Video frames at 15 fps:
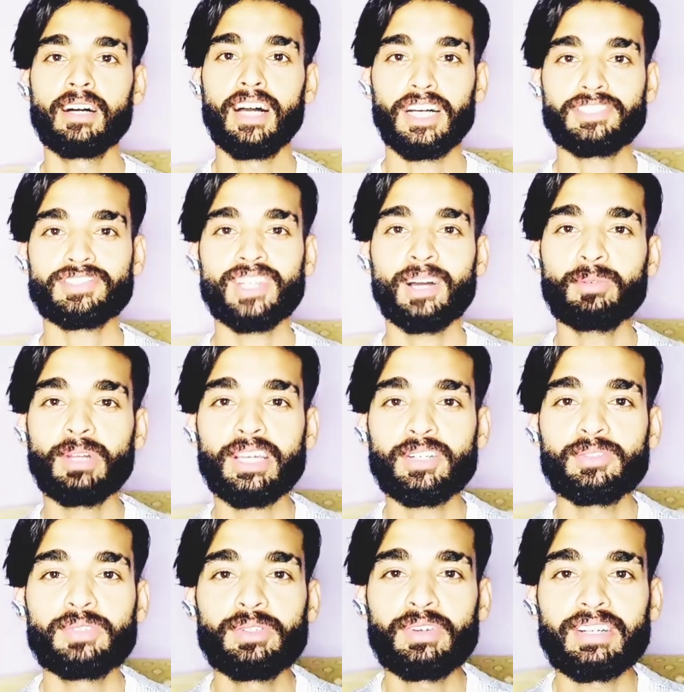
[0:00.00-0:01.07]
अस्सलाम
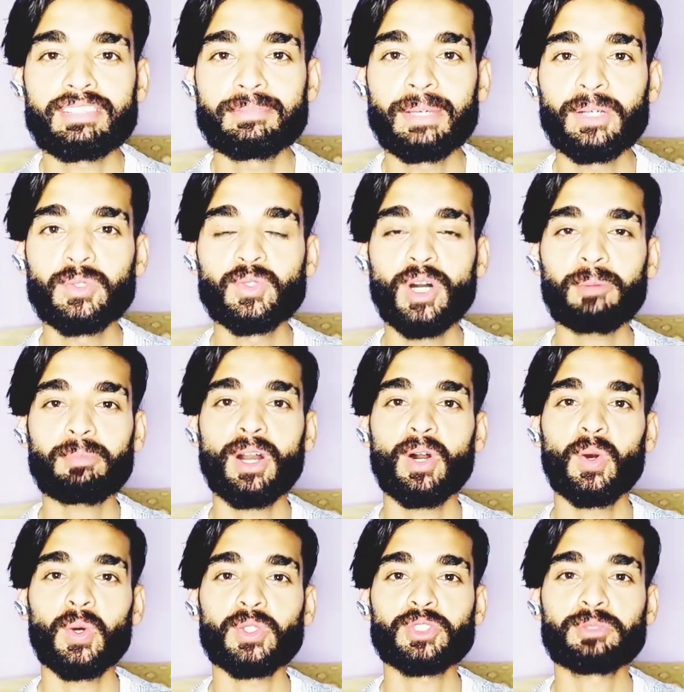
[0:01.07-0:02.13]
वालेकुम व्यूवर्स मैं हूं आपका
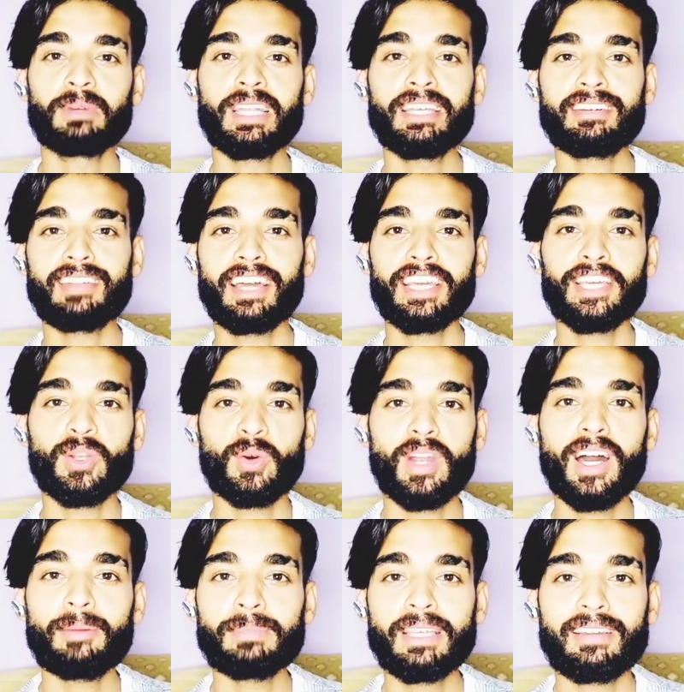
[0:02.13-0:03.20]
होस्ट मलिक राहील और
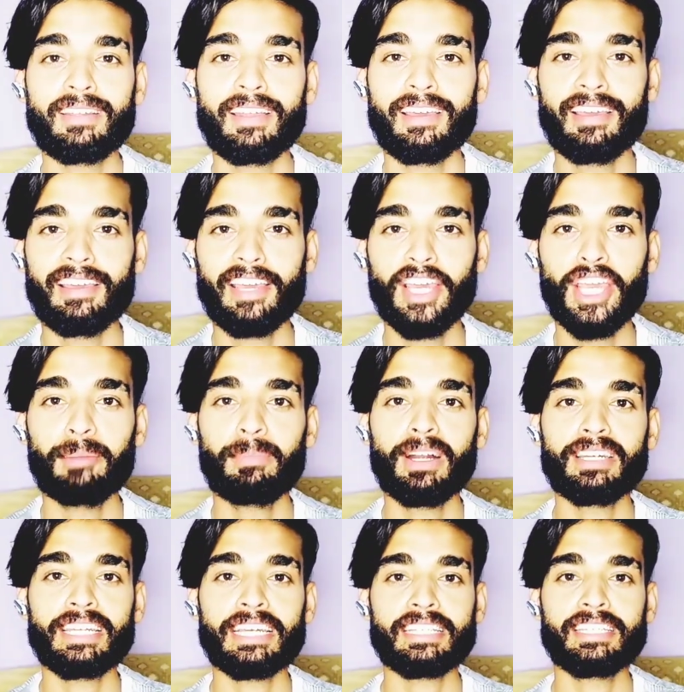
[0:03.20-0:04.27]
आप देख रहे हैं
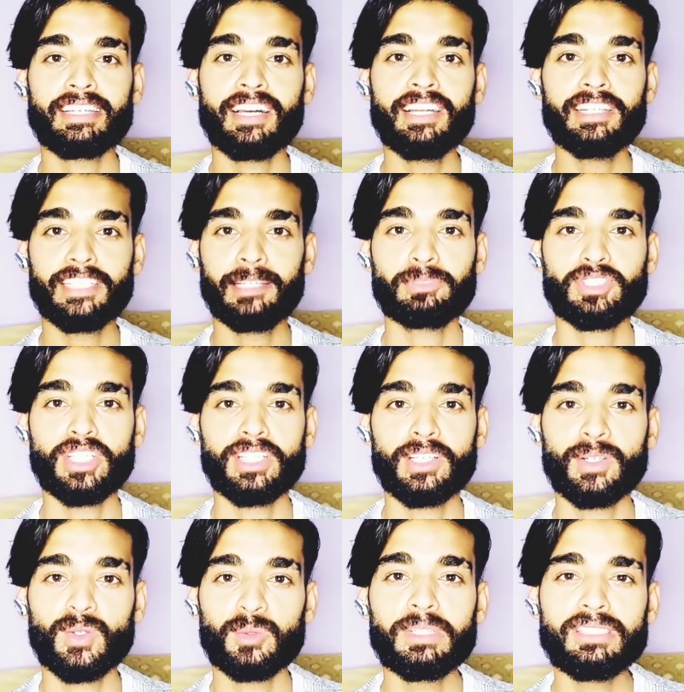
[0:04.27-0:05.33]
एमआर टेक्निकल टिप्स
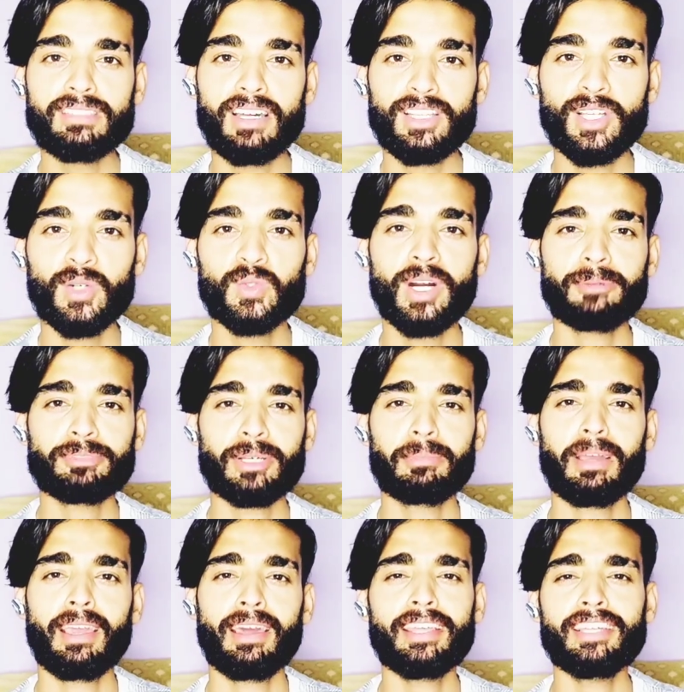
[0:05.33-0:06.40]
चैनल उम्मीद करता हूं आप
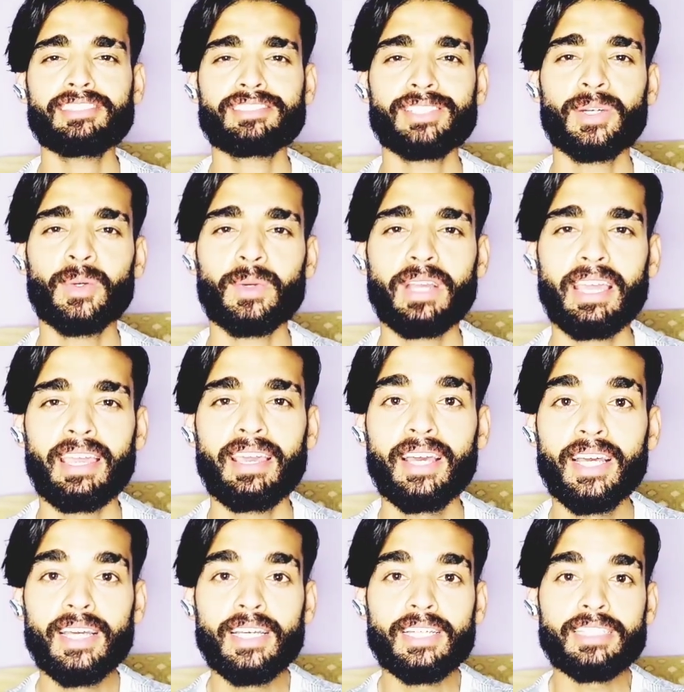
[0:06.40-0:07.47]
सब हैरियत से होंगे
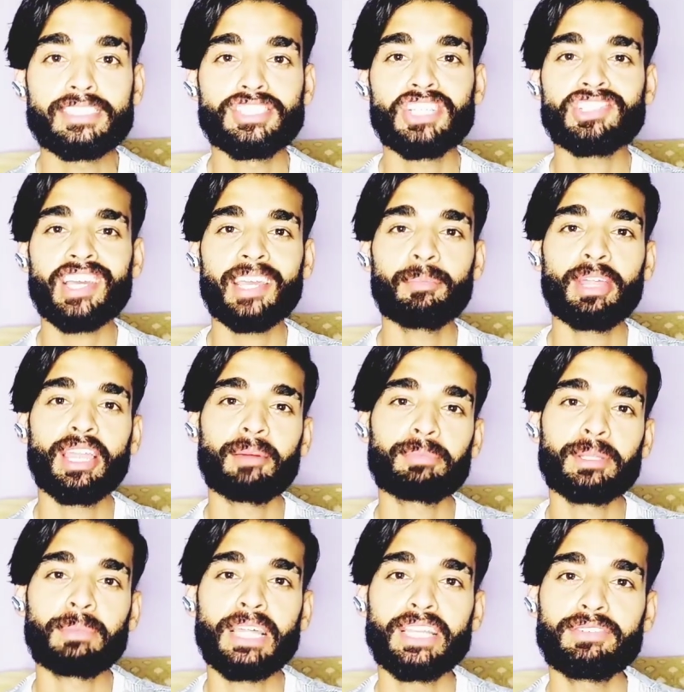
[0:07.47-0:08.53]
जैसा कि मैंने
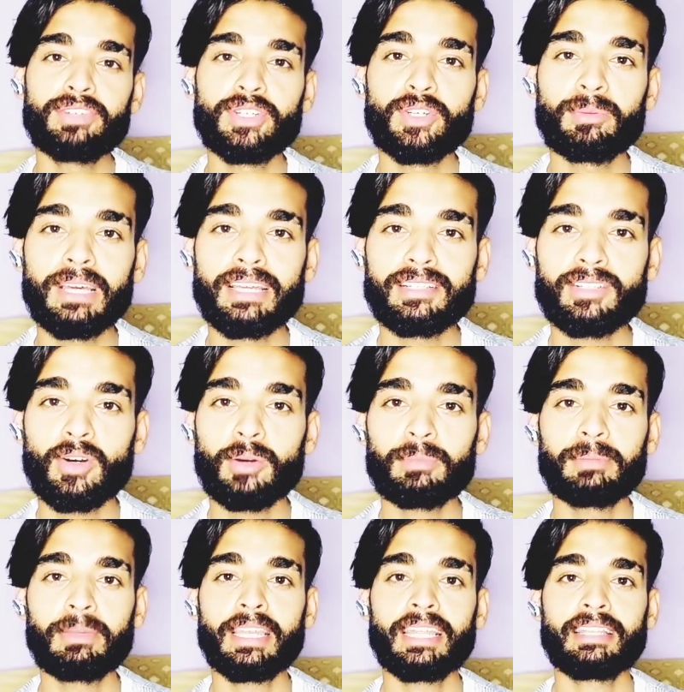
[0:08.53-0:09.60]
अपनी पहली वीडियो में जो
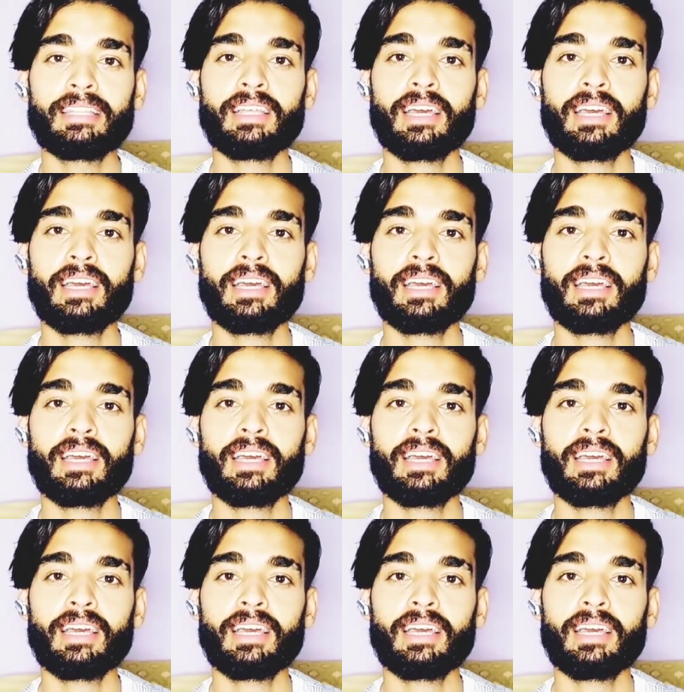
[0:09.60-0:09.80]
अभी मैंने